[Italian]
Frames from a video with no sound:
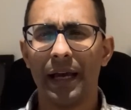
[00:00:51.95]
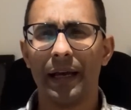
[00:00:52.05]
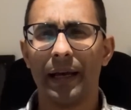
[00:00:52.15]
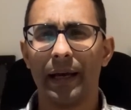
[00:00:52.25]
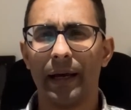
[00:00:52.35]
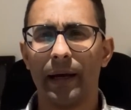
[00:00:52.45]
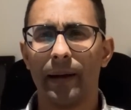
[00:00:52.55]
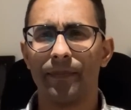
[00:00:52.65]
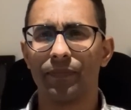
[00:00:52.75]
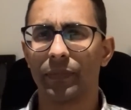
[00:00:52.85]

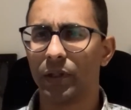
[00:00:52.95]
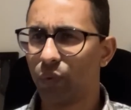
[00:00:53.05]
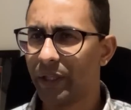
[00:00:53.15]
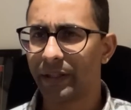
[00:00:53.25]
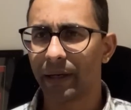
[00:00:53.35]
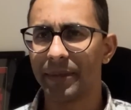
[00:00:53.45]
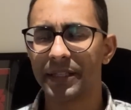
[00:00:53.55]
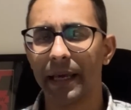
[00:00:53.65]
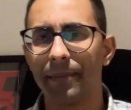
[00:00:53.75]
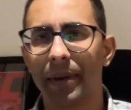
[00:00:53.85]
Ehm, Twitter mi
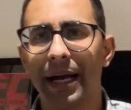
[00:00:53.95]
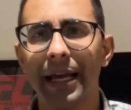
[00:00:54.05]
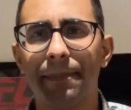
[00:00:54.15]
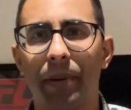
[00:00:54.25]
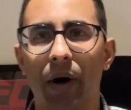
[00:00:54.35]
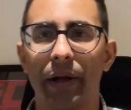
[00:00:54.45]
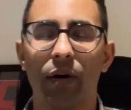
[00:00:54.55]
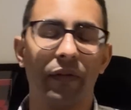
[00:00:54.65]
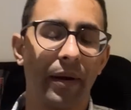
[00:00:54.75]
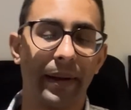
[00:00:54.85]
sembra, e poi
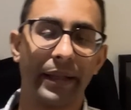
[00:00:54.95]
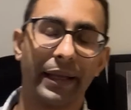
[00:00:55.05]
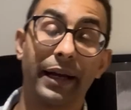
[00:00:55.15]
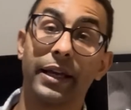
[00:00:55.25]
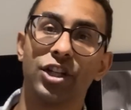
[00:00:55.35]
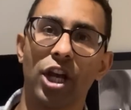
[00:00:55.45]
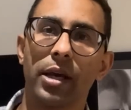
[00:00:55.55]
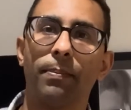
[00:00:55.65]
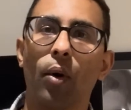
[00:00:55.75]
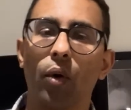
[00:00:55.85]
ovviamente anche
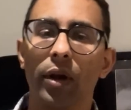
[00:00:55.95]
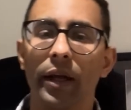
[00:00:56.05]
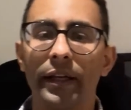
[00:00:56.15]
Jake Paul.